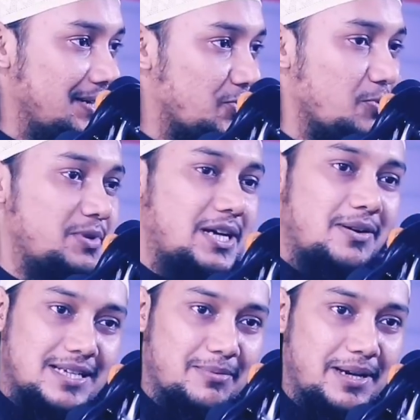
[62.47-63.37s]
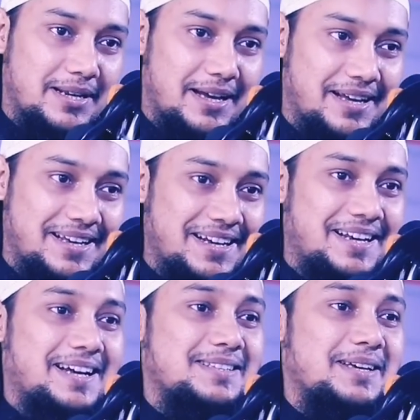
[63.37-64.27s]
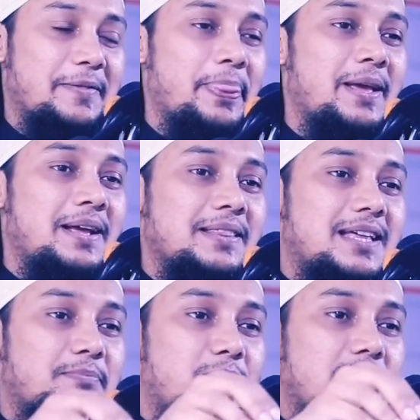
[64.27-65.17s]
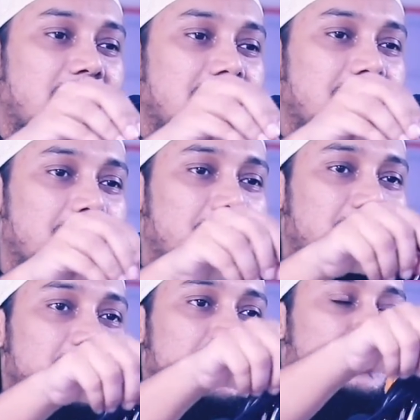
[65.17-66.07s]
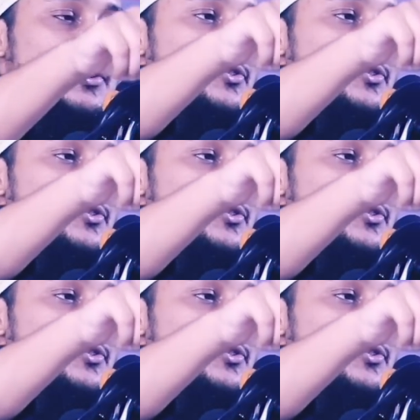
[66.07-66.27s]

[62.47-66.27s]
সবজি খাওয়া যাবেই না ঠিক আছে তারপরে স্ত্রী